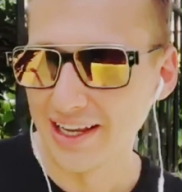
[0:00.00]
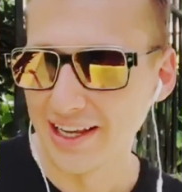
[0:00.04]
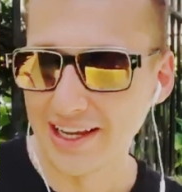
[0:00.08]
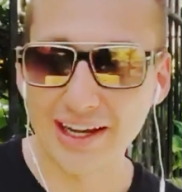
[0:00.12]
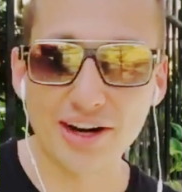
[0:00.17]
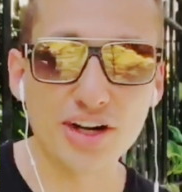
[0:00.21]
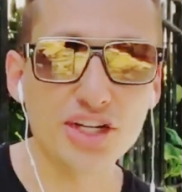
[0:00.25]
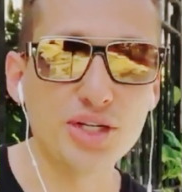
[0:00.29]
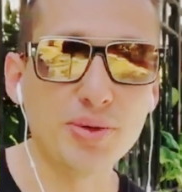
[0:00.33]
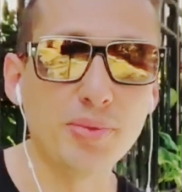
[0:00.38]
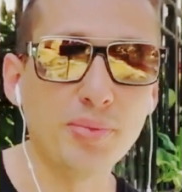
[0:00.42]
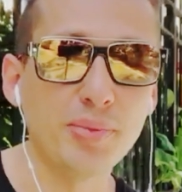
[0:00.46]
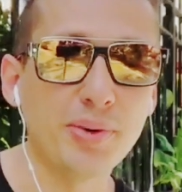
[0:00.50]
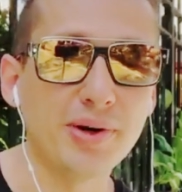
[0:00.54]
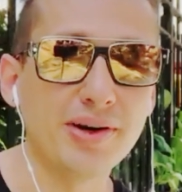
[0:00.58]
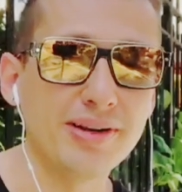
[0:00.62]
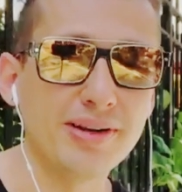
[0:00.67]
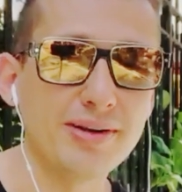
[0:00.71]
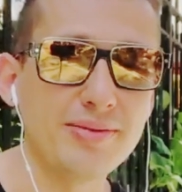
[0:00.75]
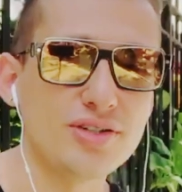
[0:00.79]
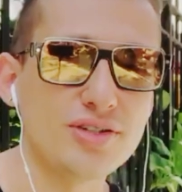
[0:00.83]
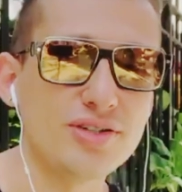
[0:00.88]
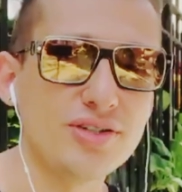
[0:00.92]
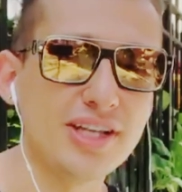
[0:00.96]
Короче, мы
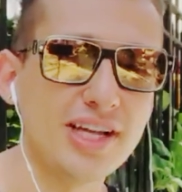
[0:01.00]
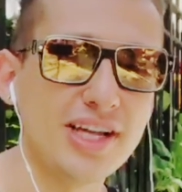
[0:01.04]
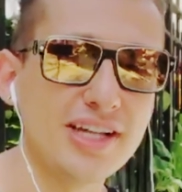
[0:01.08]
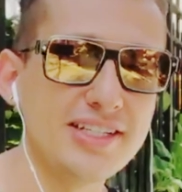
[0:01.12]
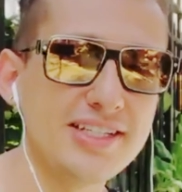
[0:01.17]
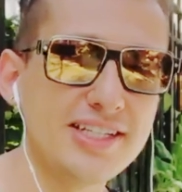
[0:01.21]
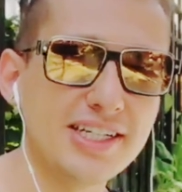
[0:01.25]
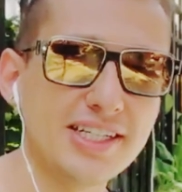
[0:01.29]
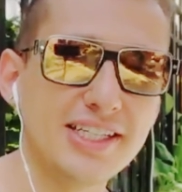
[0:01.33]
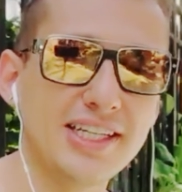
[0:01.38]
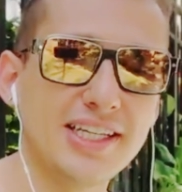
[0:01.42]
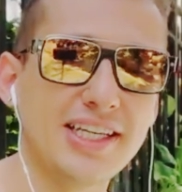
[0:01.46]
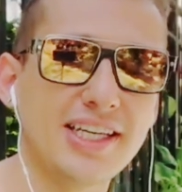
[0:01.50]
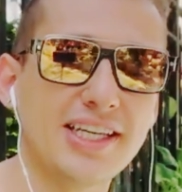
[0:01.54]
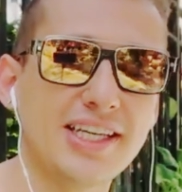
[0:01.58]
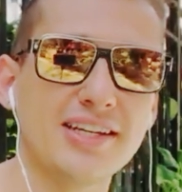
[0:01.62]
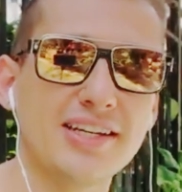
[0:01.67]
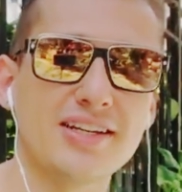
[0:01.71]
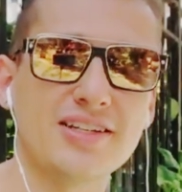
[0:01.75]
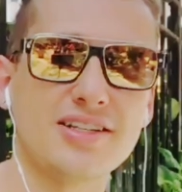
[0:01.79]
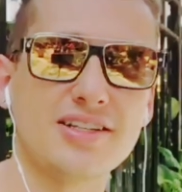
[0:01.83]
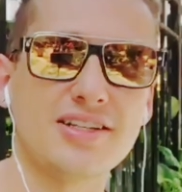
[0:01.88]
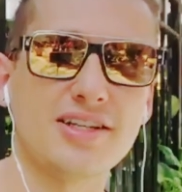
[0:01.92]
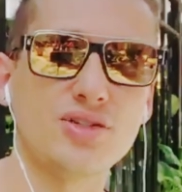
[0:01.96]
поговорим сегодня о технике, я
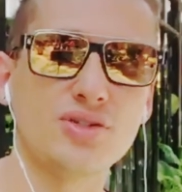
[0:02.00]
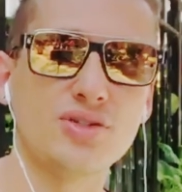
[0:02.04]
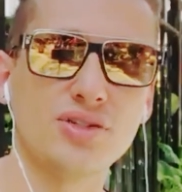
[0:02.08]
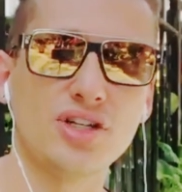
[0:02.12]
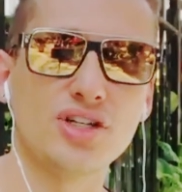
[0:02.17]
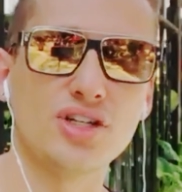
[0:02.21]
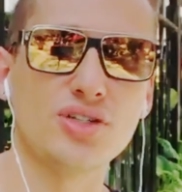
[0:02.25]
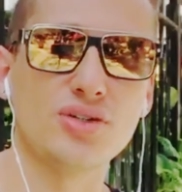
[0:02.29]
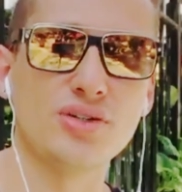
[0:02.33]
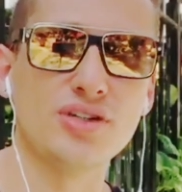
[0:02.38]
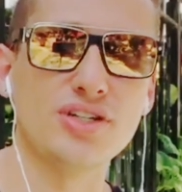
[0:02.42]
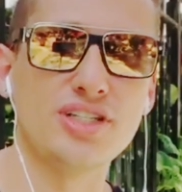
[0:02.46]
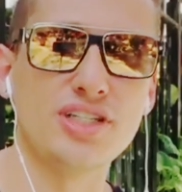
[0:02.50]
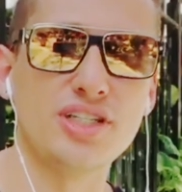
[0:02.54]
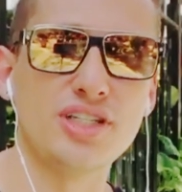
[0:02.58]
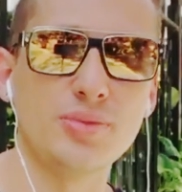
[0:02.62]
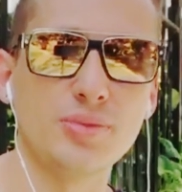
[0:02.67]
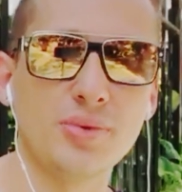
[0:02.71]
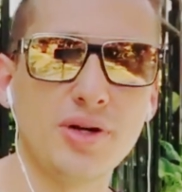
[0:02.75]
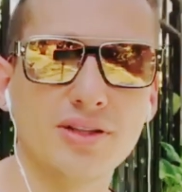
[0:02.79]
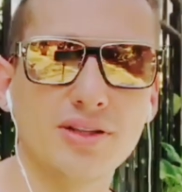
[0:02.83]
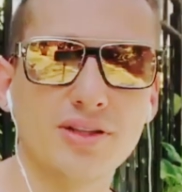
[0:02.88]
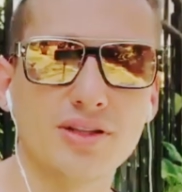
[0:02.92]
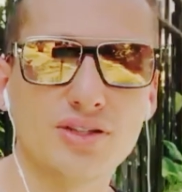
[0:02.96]
расскажу, на что я
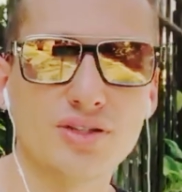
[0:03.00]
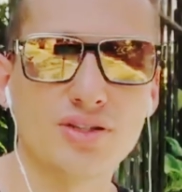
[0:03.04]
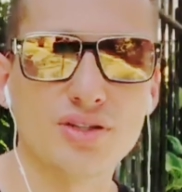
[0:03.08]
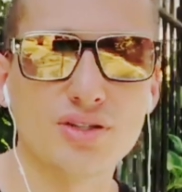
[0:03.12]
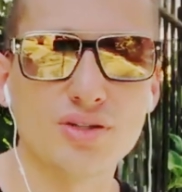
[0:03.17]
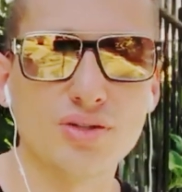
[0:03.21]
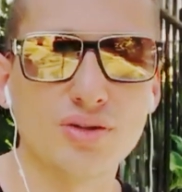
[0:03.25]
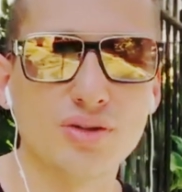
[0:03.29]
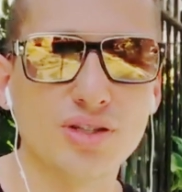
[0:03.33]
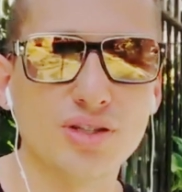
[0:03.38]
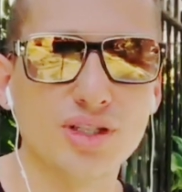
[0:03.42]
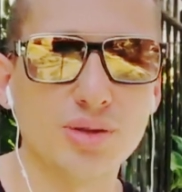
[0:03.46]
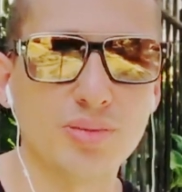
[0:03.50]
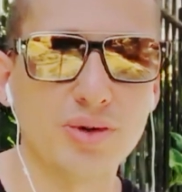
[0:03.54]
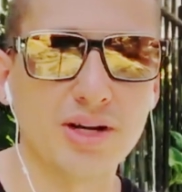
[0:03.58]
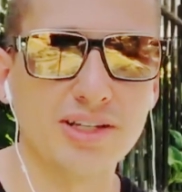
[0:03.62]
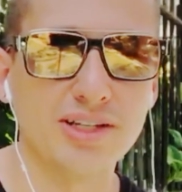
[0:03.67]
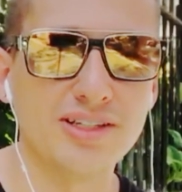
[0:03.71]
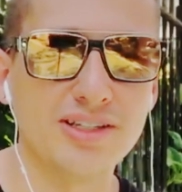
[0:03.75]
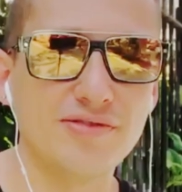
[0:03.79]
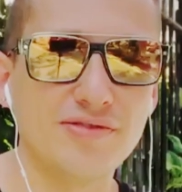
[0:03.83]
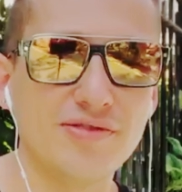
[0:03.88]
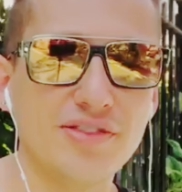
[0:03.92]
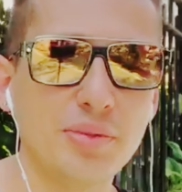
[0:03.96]
снимаю, на что стоит
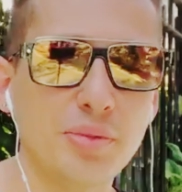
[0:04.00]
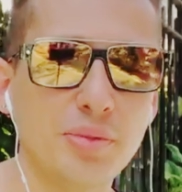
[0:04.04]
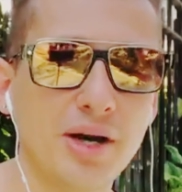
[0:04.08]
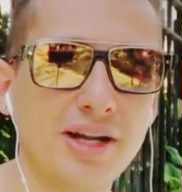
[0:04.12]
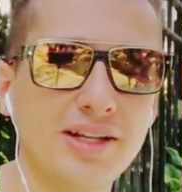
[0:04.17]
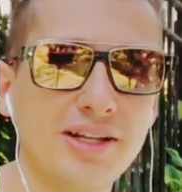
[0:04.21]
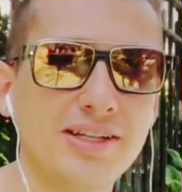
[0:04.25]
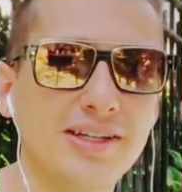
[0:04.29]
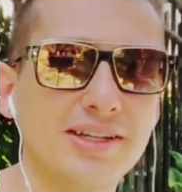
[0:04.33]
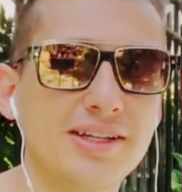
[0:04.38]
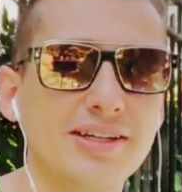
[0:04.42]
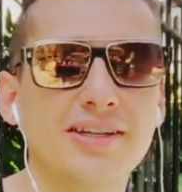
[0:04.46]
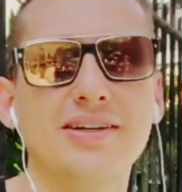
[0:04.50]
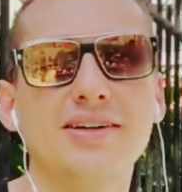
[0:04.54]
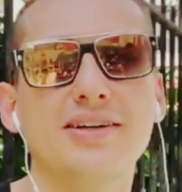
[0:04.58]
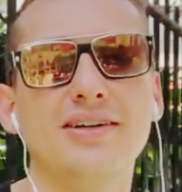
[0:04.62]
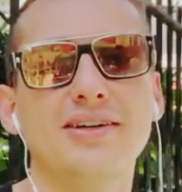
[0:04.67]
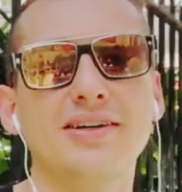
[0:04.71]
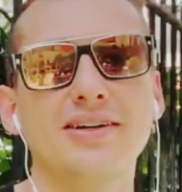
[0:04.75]
обратить внимание.